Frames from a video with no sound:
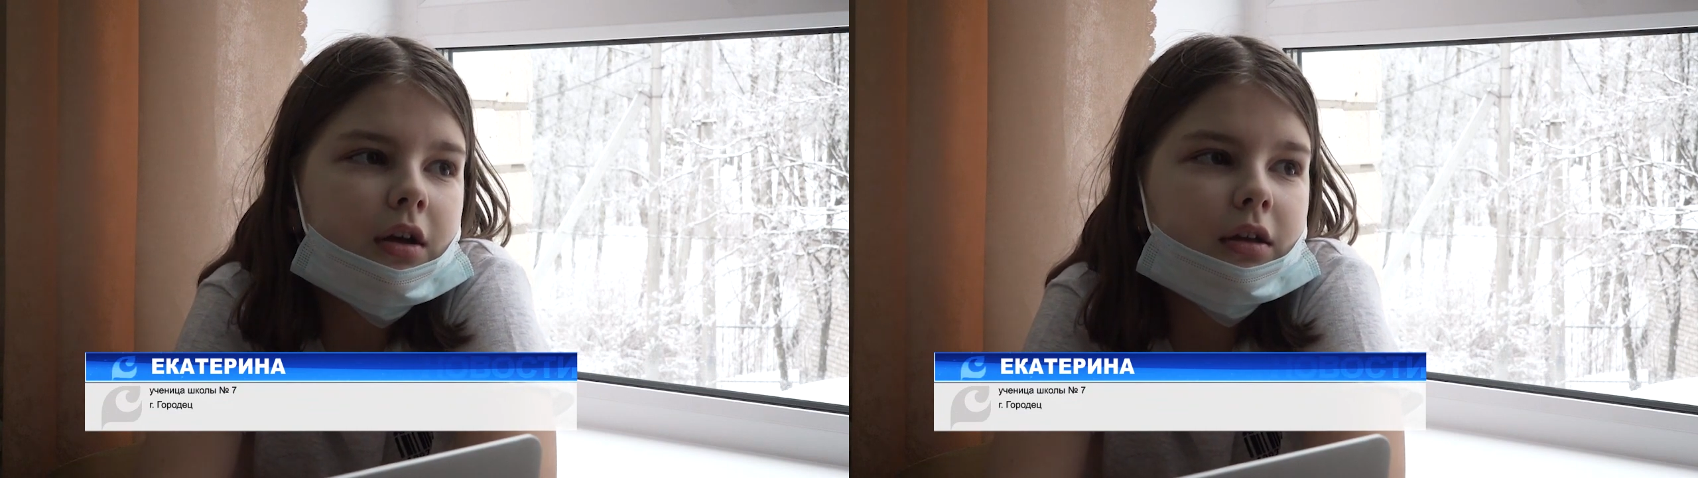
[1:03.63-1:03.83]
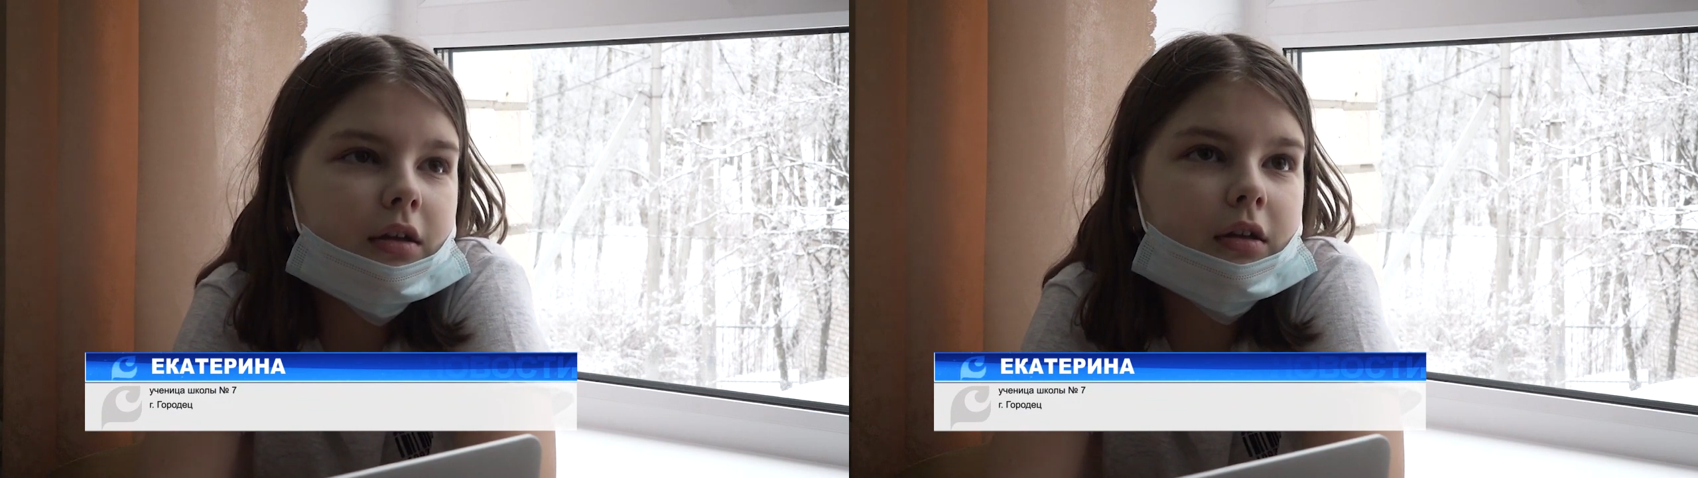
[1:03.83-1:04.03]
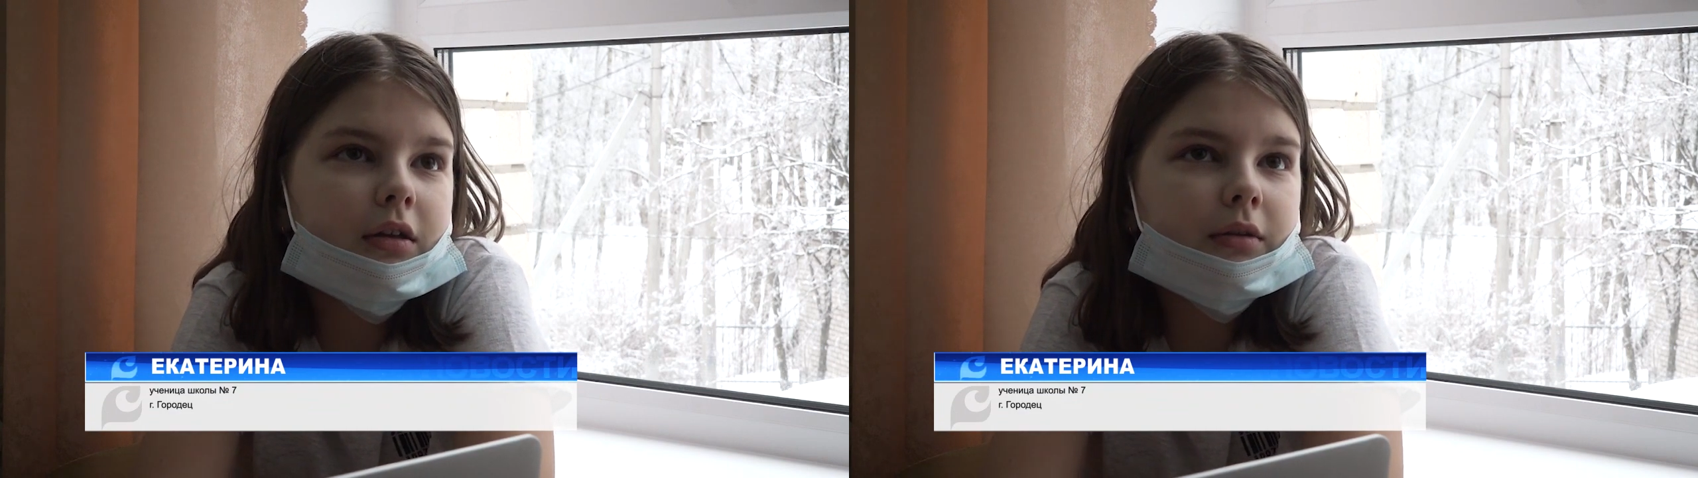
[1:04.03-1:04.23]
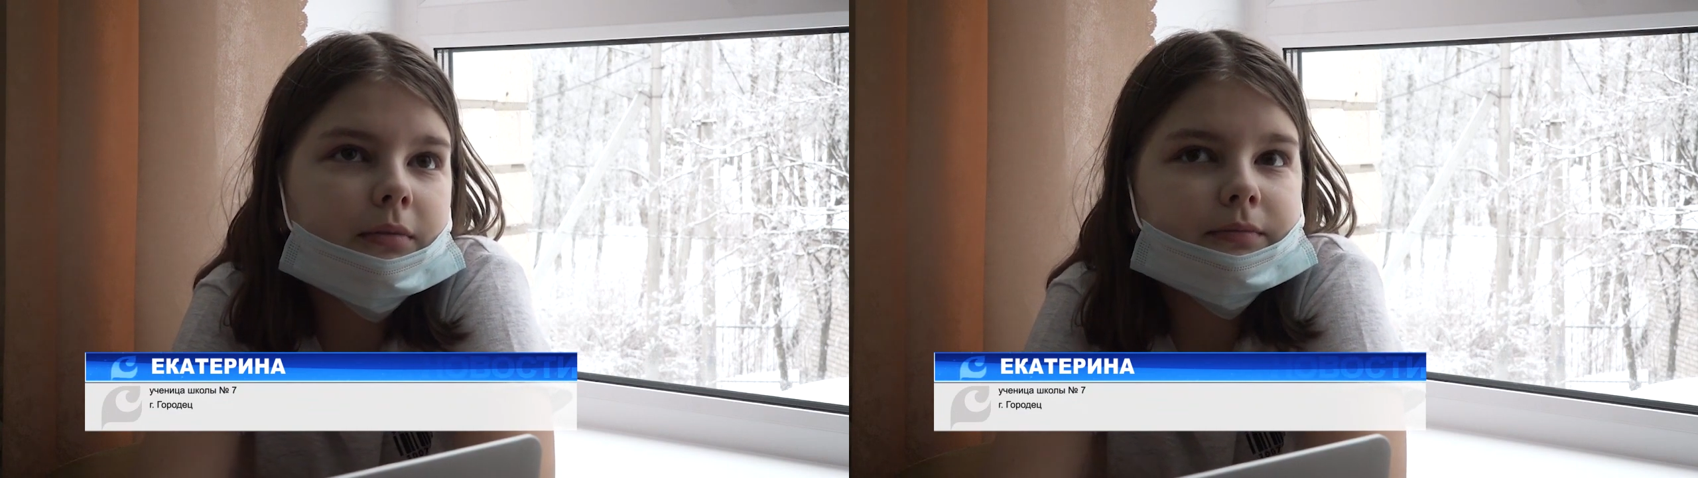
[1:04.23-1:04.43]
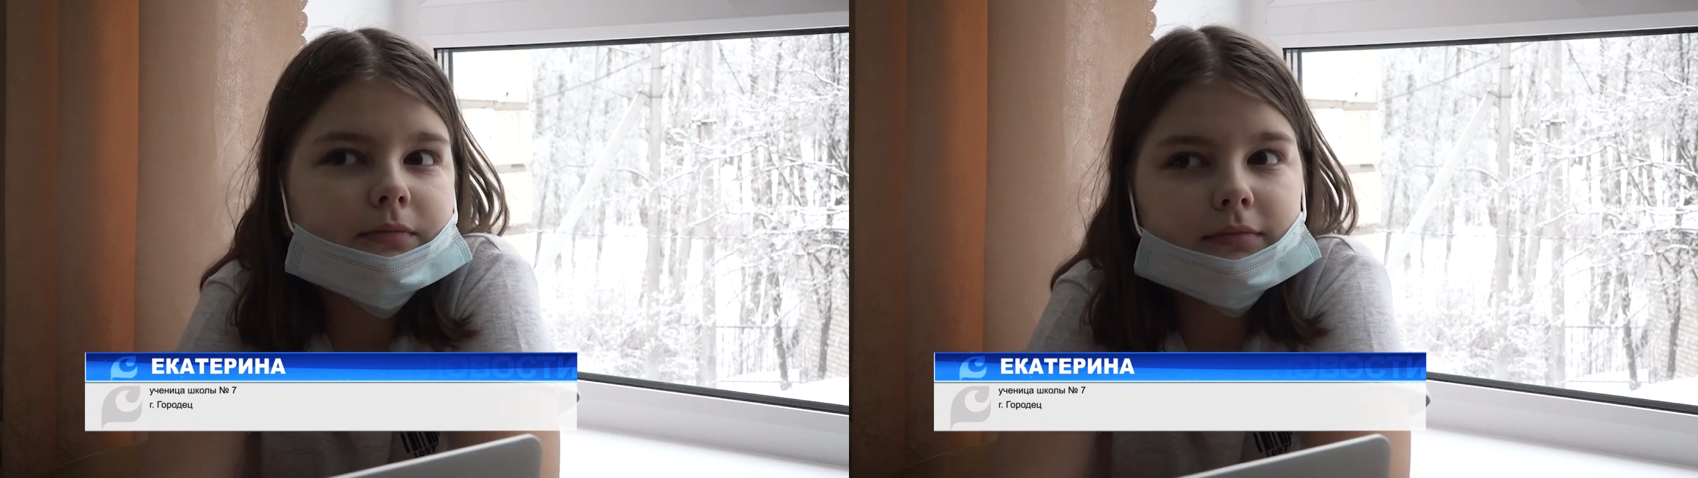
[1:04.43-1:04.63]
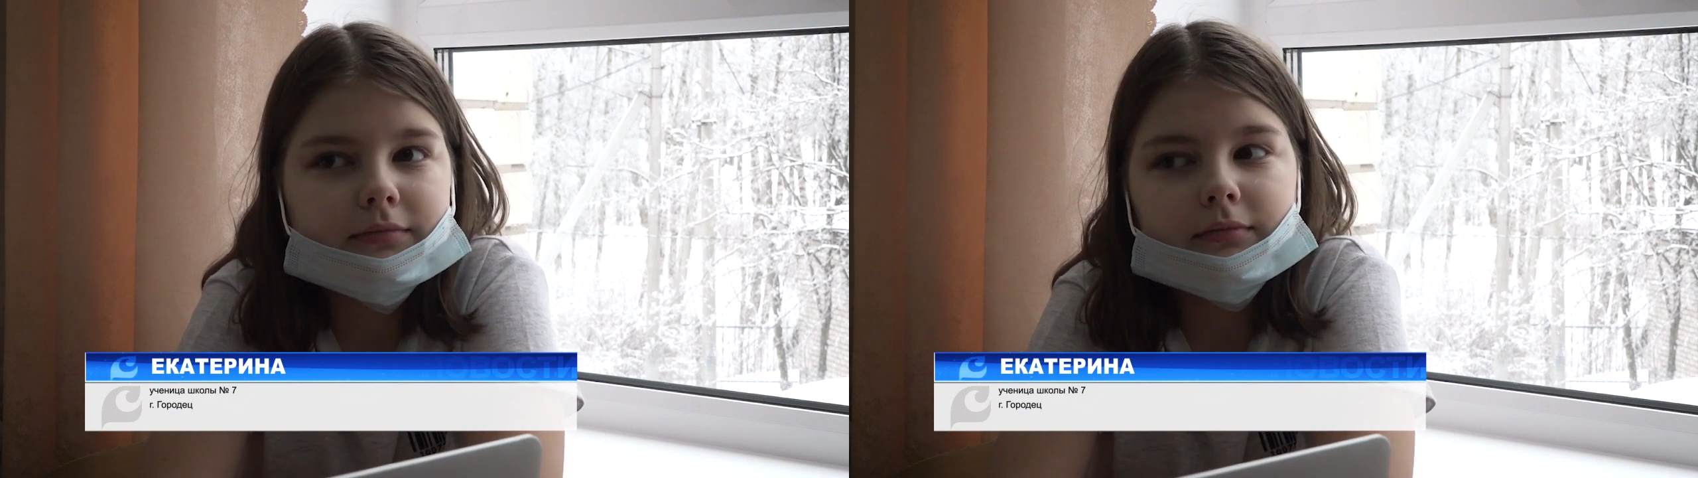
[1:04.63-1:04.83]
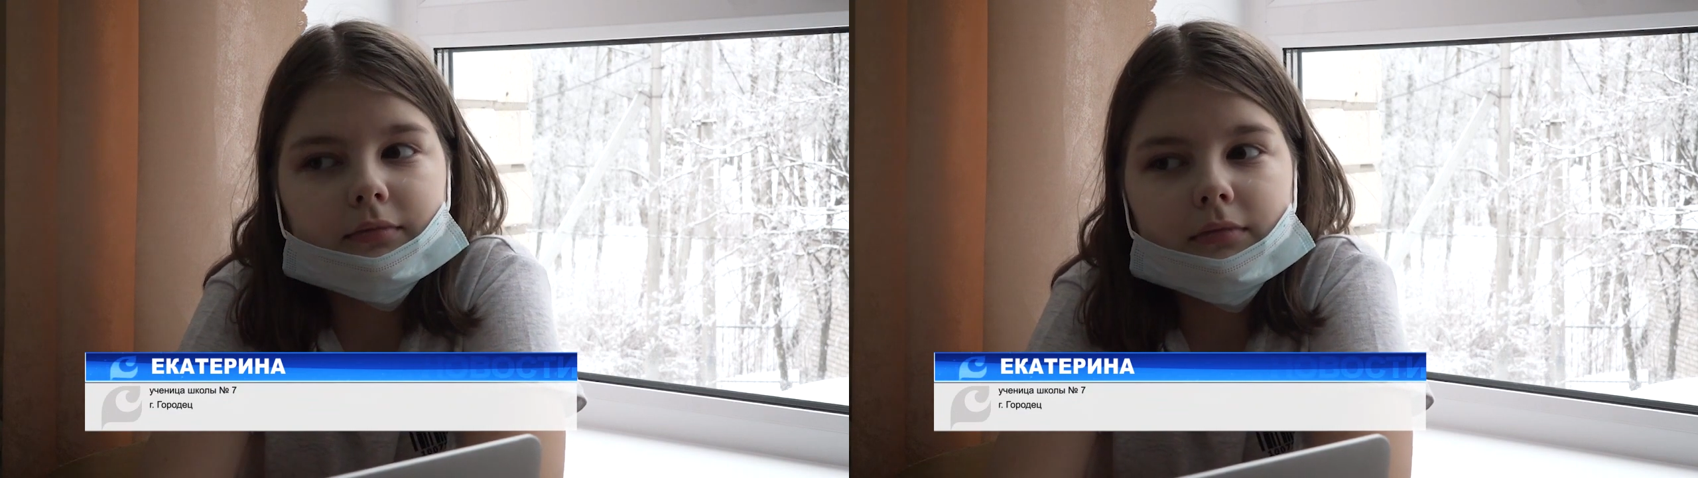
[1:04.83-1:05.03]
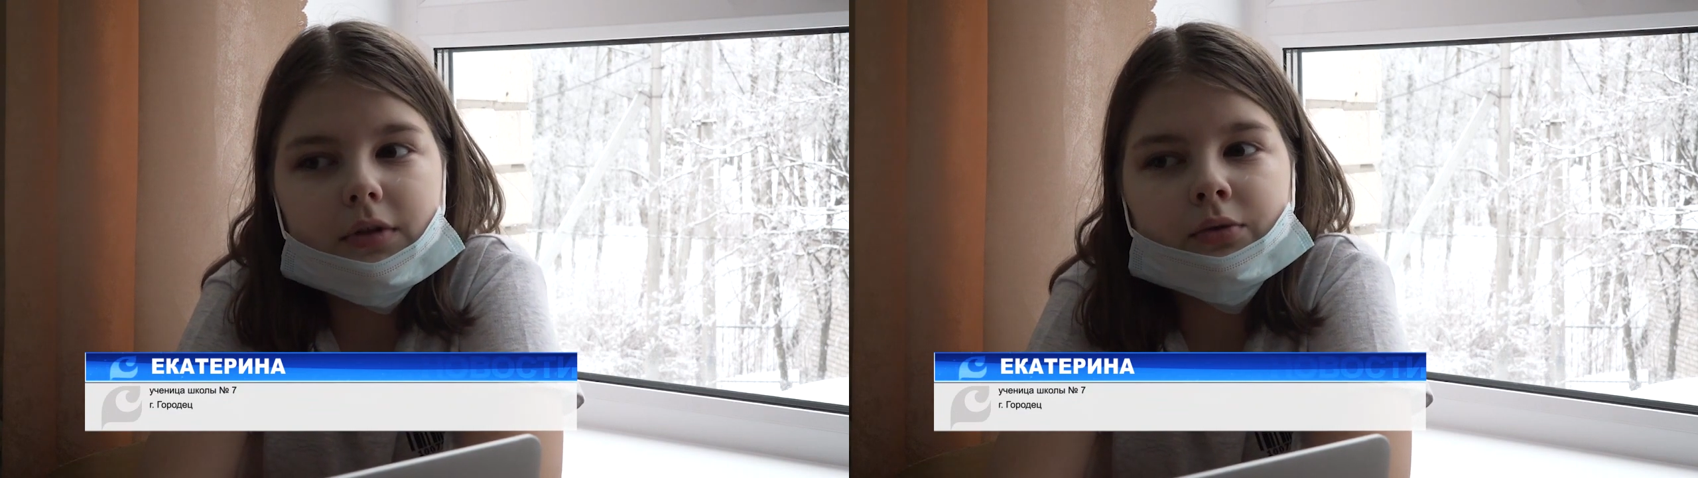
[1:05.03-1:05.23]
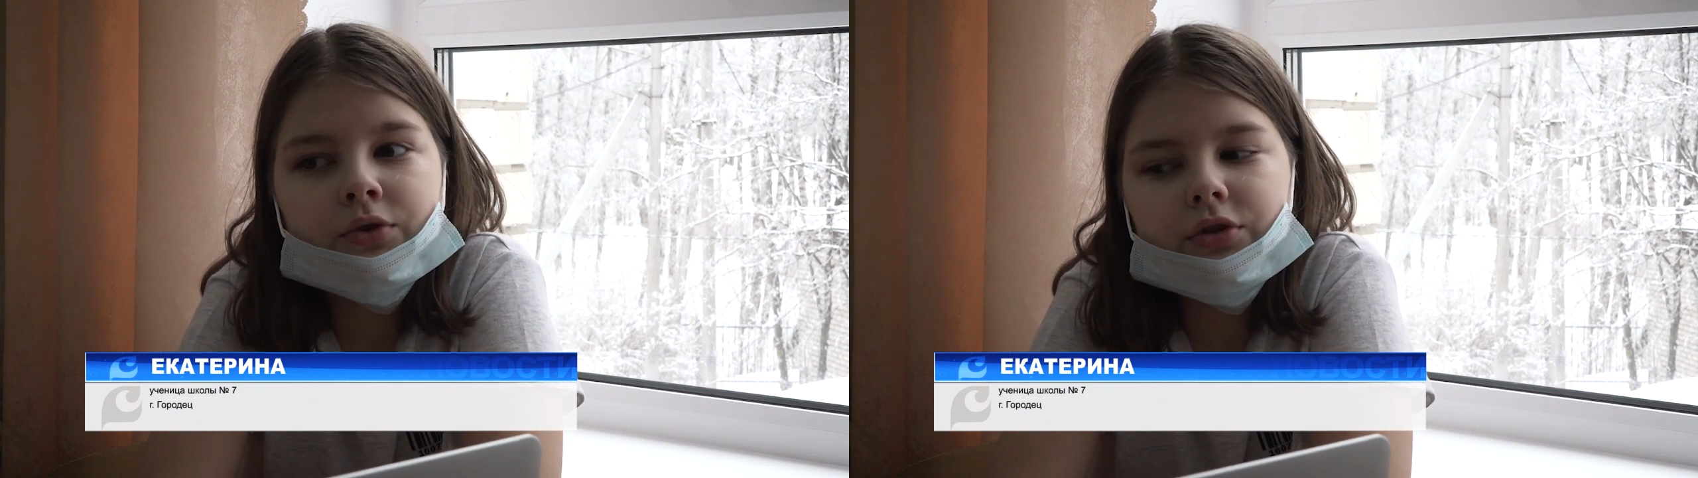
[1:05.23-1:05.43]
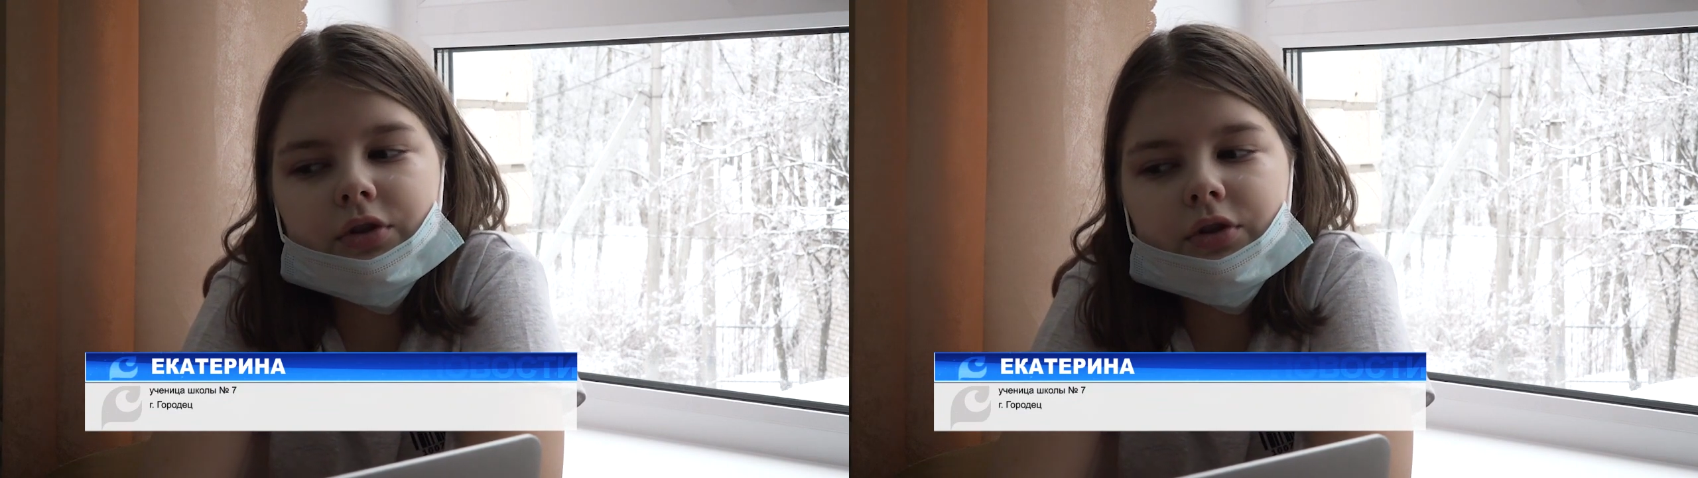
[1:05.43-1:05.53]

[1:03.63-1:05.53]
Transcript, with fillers: И очень